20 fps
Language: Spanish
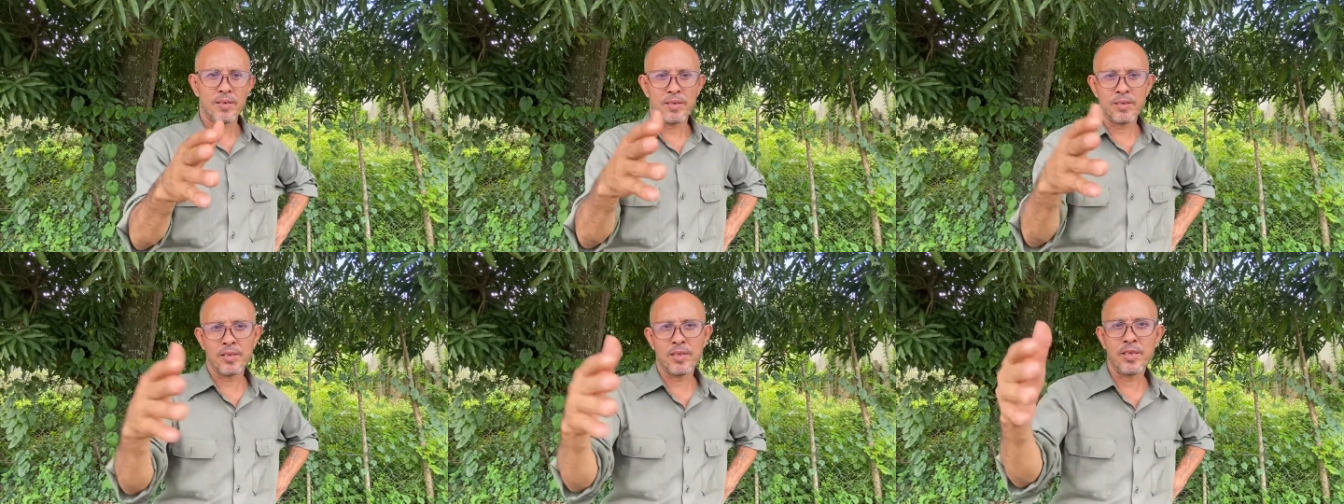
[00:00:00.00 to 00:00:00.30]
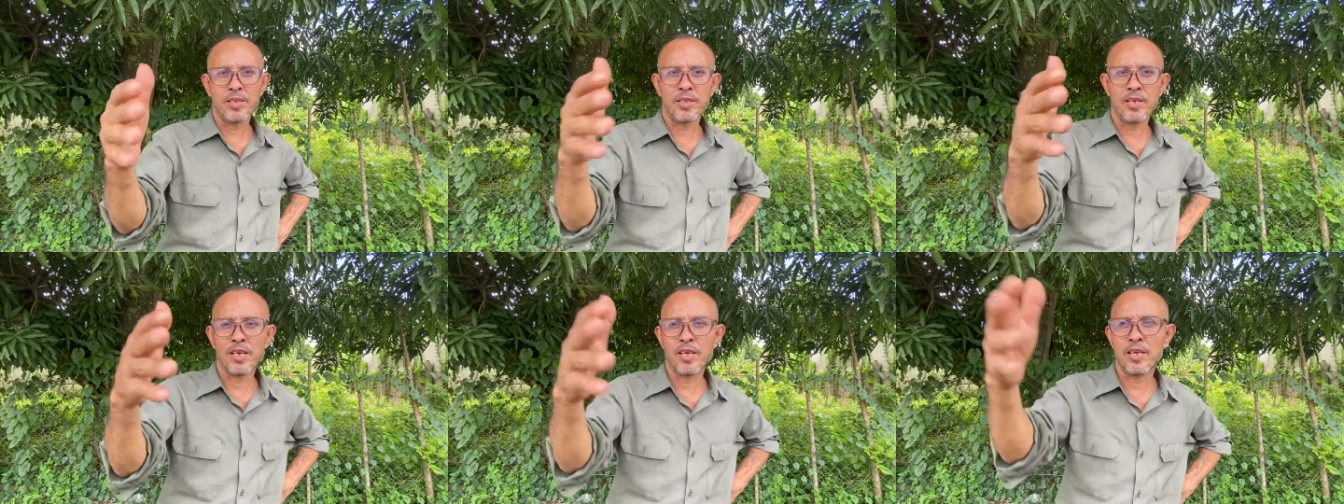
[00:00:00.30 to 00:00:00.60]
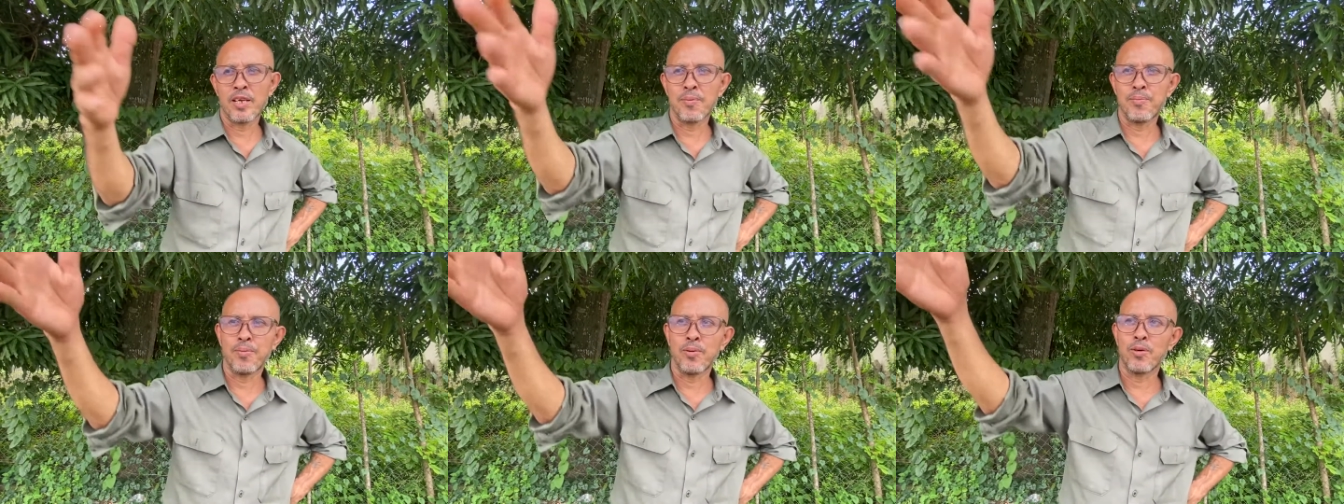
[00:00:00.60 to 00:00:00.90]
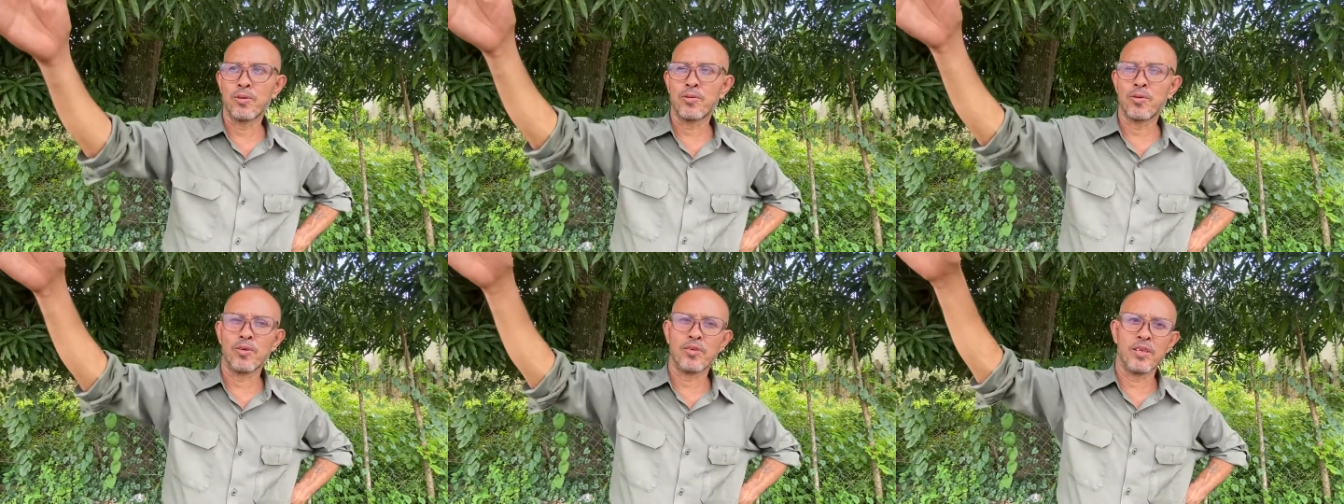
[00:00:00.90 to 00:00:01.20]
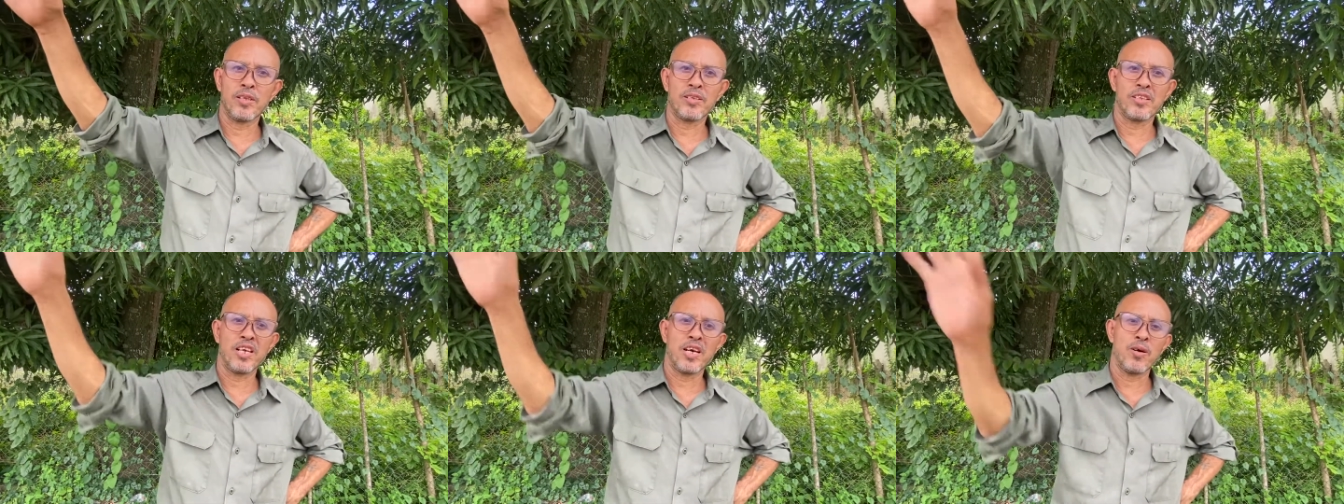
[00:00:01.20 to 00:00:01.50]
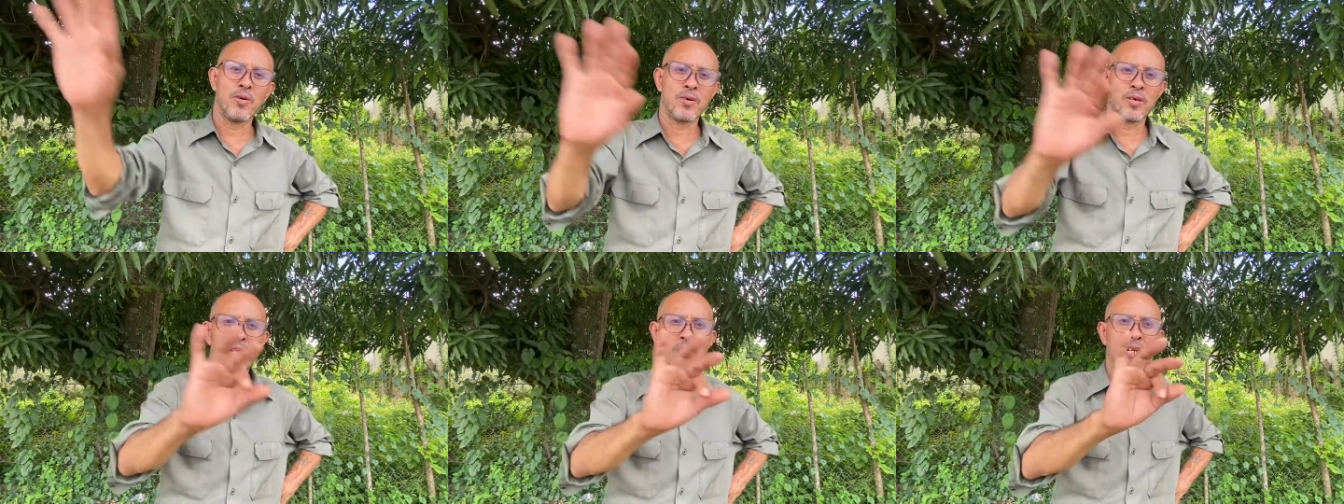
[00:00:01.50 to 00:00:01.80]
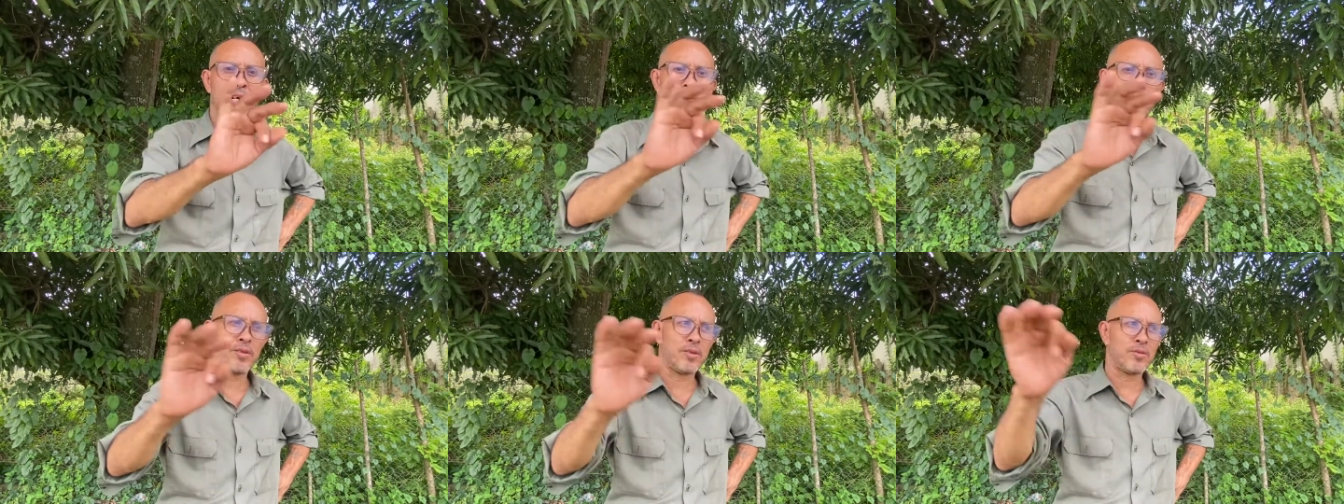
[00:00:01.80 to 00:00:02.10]
Desde el apóstol Santiago que él
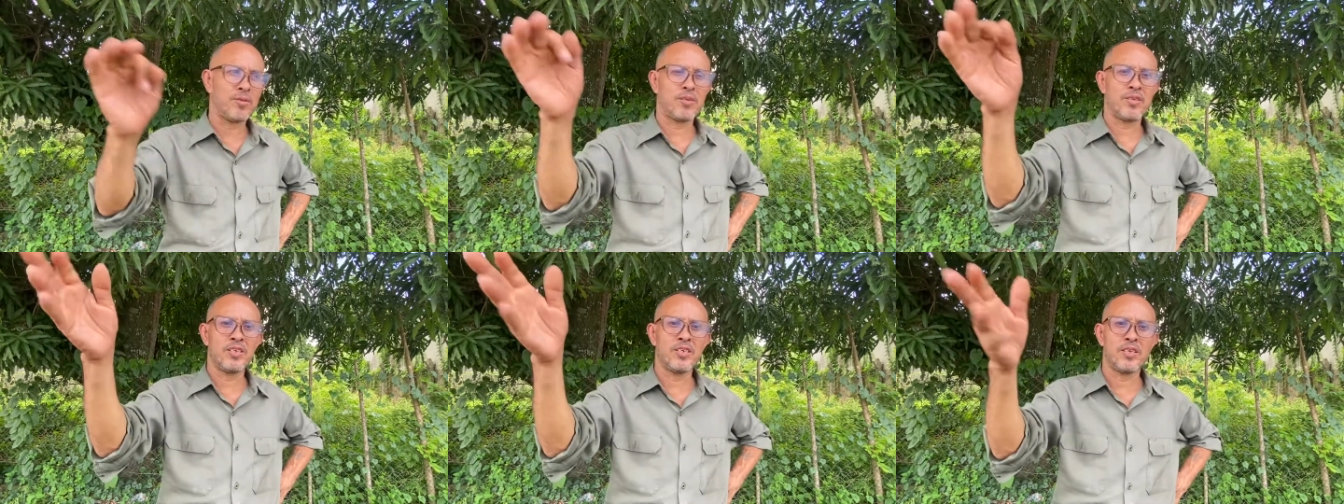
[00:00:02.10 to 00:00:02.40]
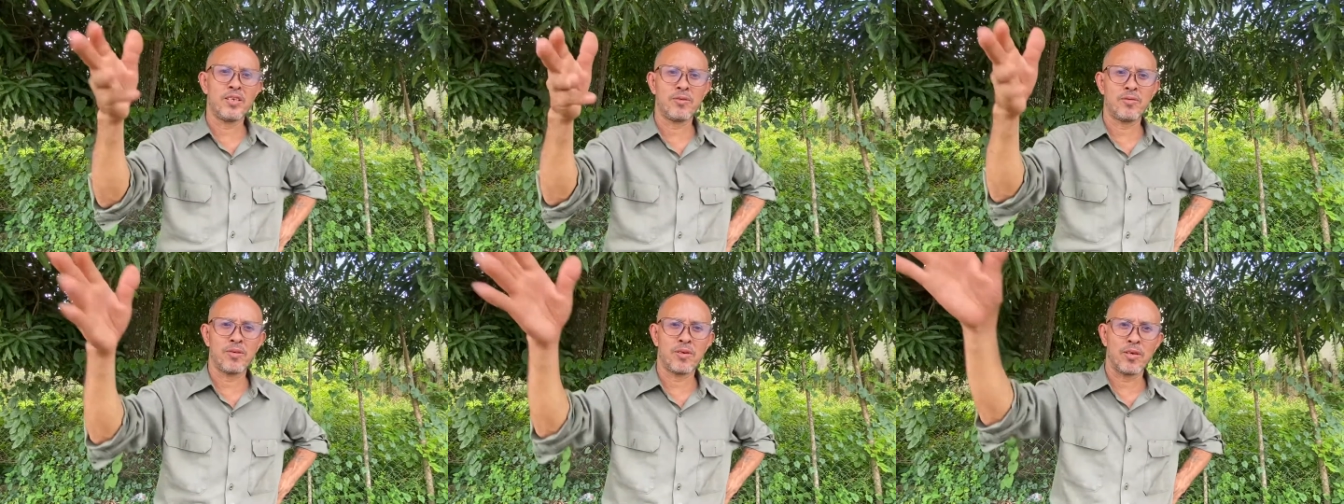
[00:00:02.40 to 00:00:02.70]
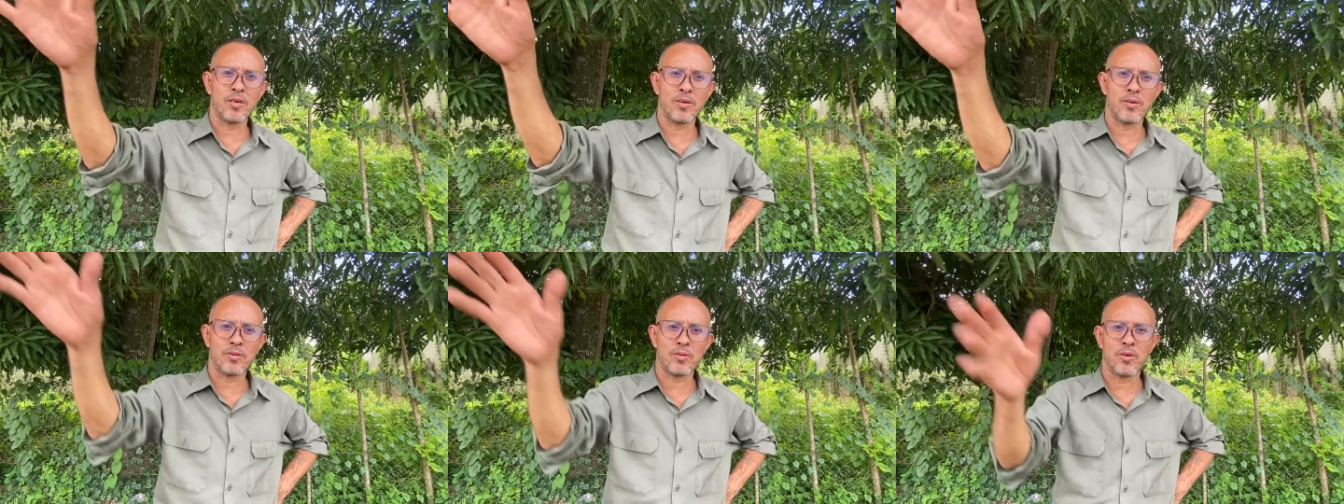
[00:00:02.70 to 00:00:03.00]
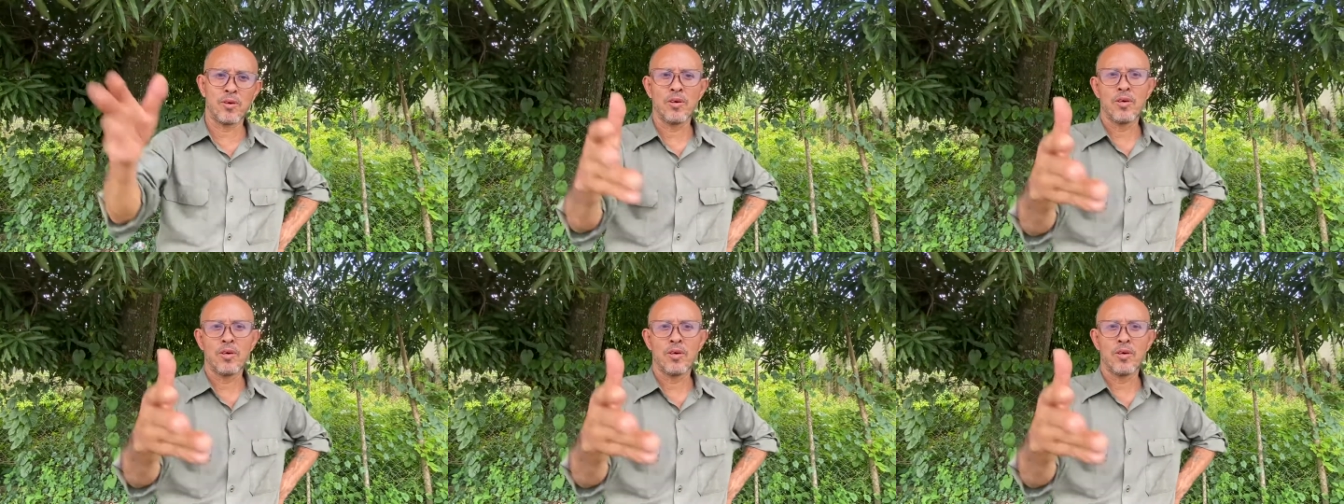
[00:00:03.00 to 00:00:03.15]
habla y esto y que el otro.